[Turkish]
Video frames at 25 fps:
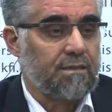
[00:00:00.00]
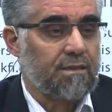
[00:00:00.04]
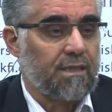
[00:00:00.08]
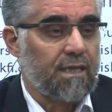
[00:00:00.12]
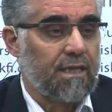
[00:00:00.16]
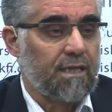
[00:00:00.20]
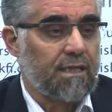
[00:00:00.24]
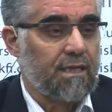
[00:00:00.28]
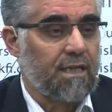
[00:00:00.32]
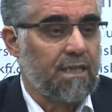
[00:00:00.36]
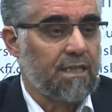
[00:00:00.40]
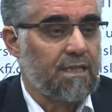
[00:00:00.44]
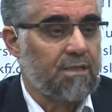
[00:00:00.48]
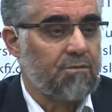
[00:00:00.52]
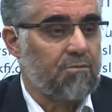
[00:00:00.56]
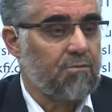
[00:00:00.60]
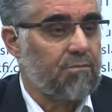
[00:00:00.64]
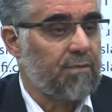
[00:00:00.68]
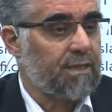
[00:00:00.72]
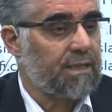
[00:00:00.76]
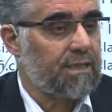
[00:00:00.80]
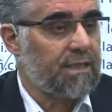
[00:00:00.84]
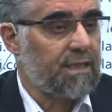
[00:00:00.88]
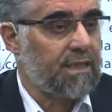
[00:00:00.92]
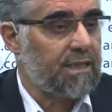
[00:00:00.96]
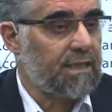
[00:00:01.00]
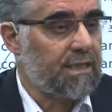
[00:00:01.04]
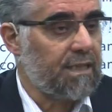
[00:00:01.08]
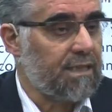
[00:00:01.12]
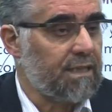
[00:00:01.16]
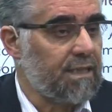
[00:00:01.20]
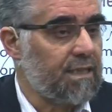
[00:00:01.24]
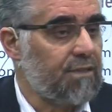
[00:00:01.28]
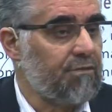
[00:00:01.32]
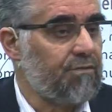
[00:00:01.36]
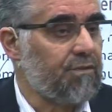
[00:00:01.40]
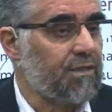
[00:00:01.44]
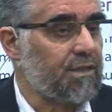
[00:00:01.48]
herhangi bir
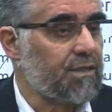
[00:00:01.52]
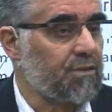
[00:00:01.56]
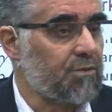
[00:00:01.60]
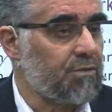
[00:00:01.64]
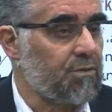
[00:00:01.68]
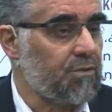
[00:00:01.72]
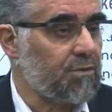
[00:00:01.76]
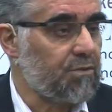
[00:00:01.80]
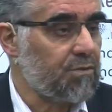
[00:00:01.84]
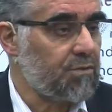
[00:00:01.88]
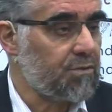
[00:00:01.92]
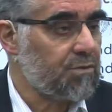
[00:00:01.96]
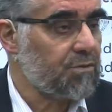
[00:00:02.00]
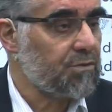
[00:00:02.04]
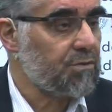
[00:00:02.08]
Mekkeliden ne farkı olurdu?